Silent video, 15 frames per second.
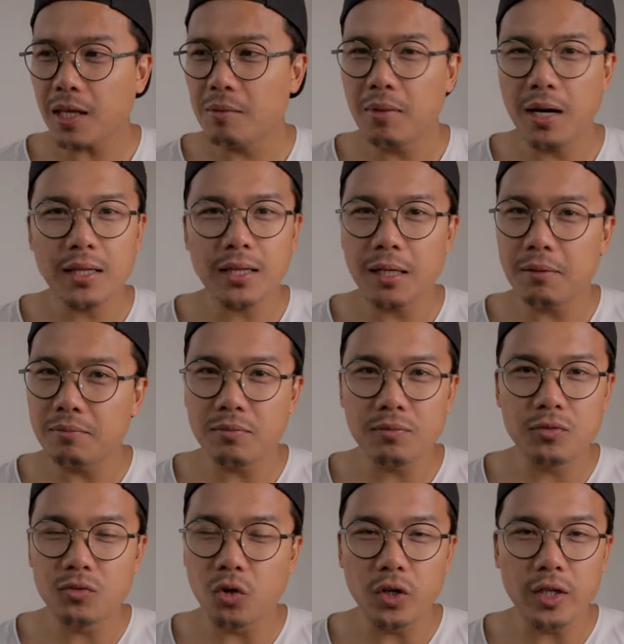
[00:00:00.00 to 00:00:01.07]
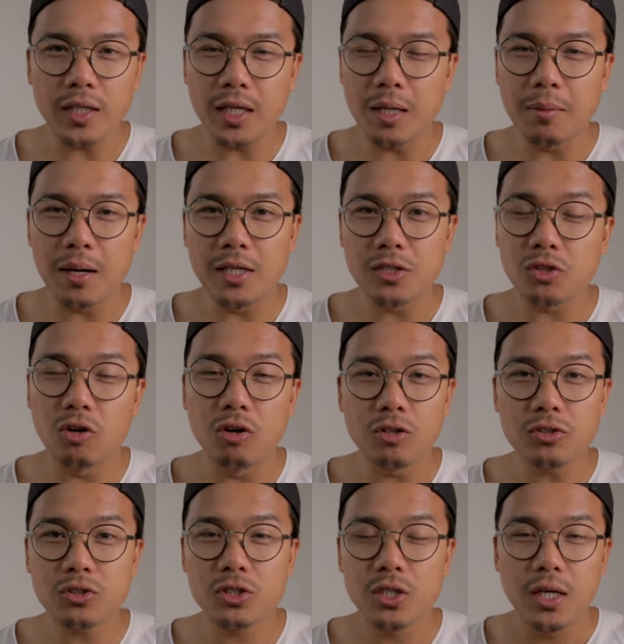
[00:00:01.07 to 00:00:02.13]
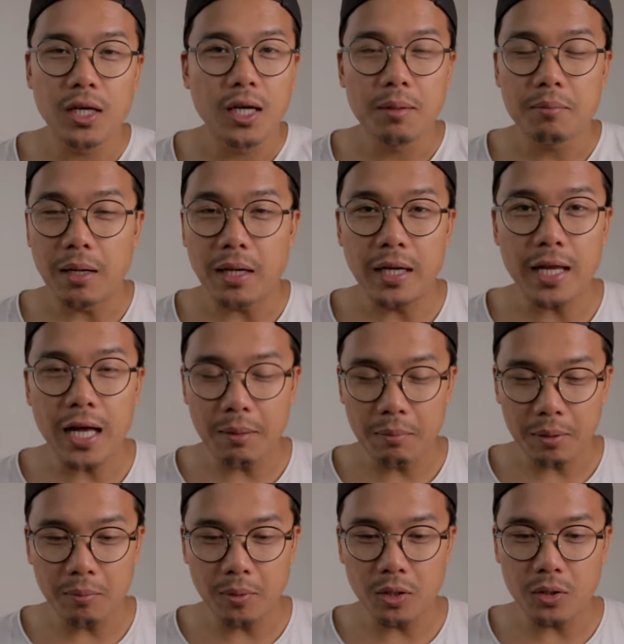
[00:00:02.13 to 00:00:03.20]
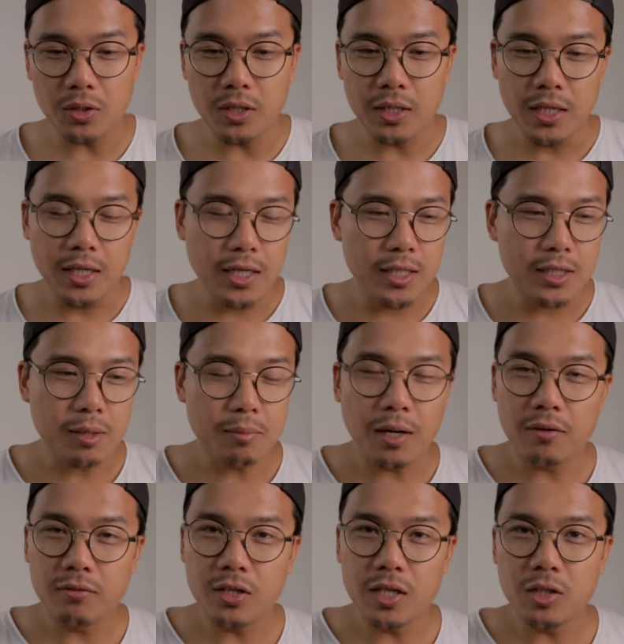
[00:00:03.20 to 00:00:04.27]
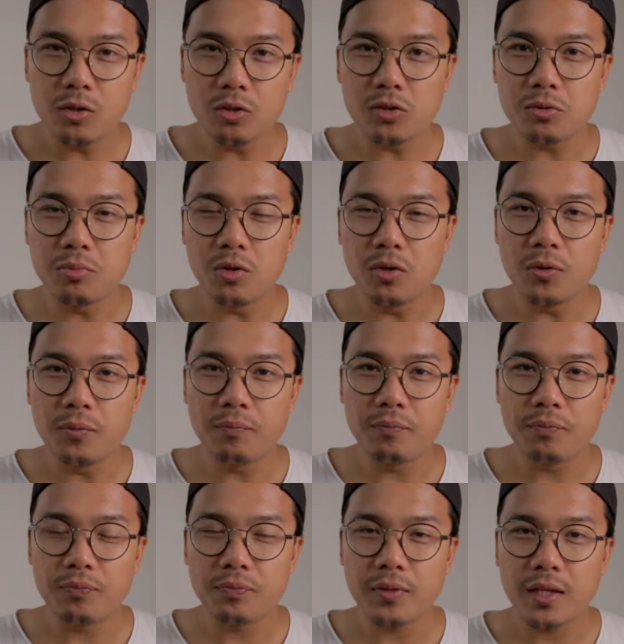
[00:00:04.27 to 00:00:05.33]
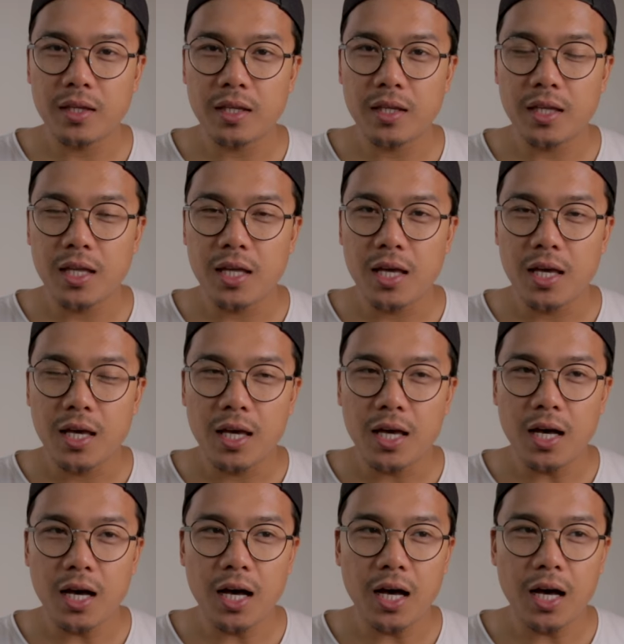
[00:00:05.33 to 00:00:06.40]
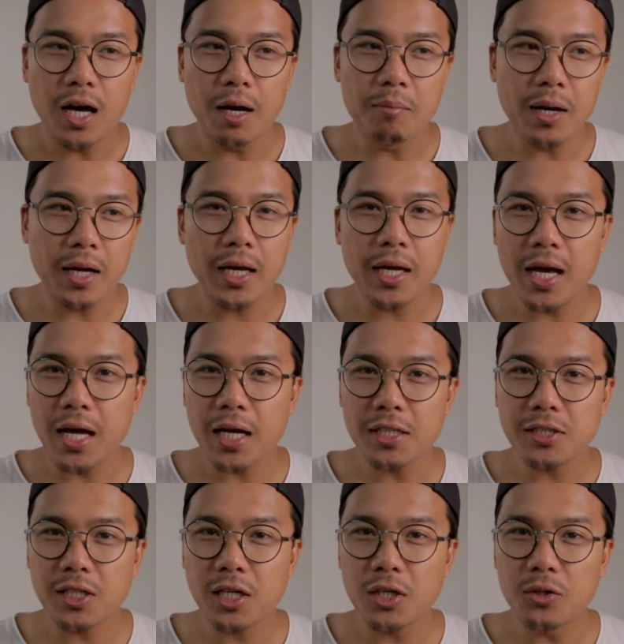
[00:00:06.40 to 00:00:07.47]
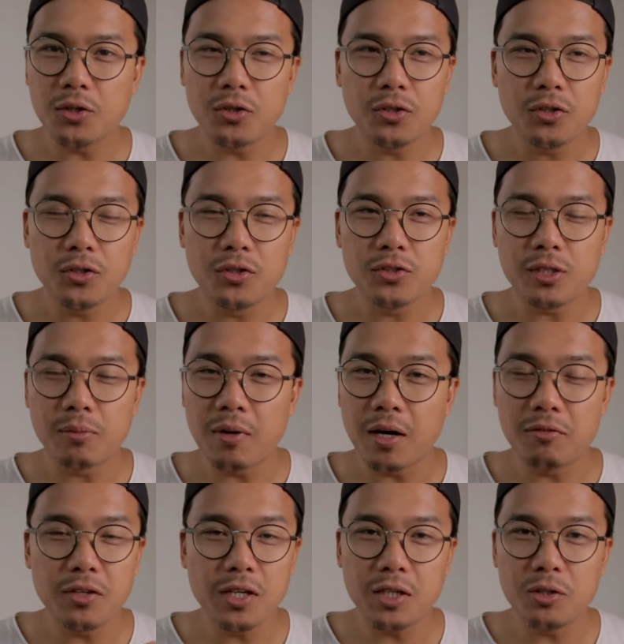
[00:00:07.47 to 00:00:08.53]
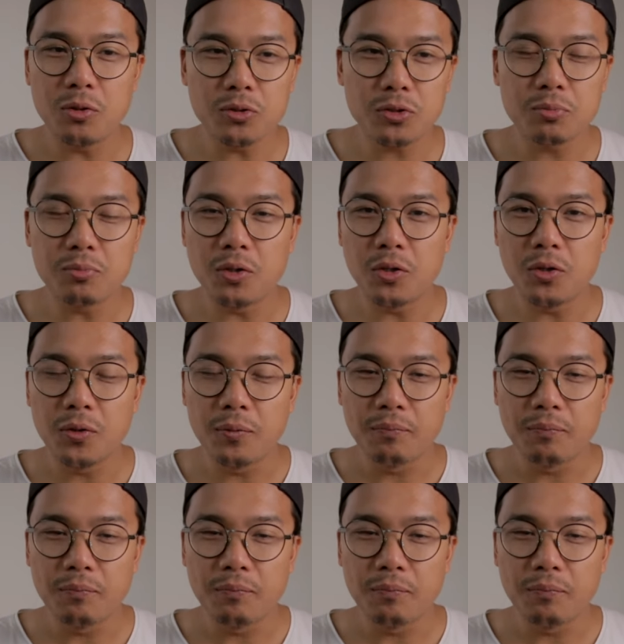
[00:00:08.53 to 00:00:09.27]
mga top 40 na mga songs, pag ginamit mo yon sa mga videos mo, uh, ang mangyayari sa'yo sa mga videos mo,